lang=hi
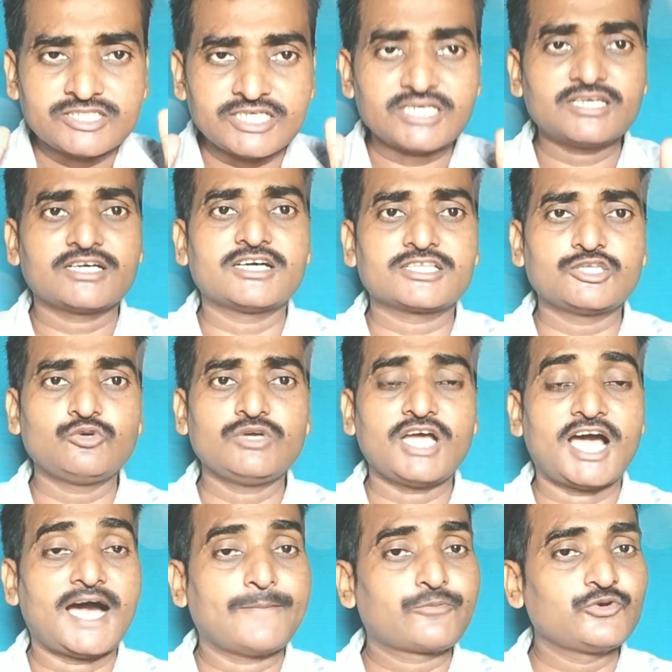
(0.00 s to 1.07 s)
देर न करते
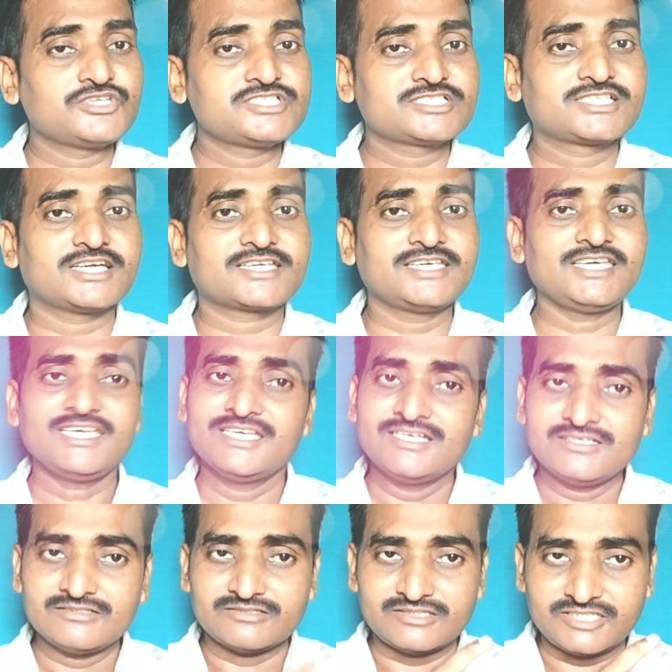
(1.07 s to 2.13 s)
हुए आपको ये चीज़ करके
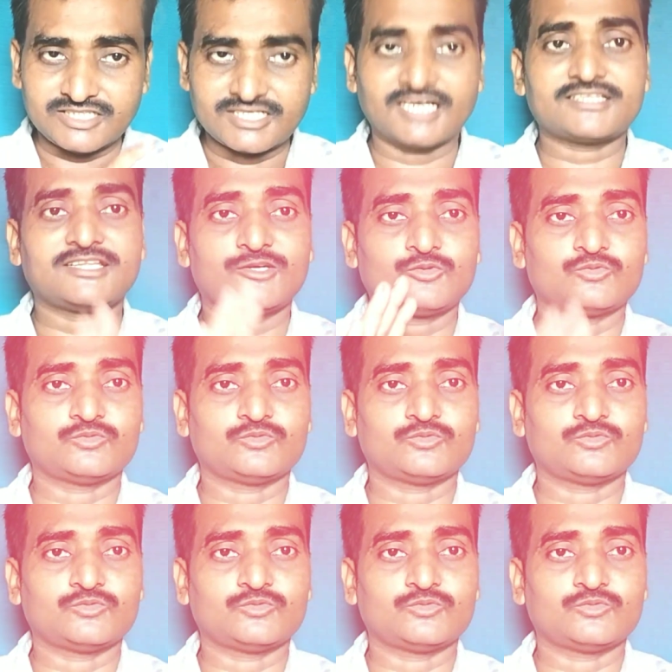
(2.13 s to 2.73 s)
दिखाता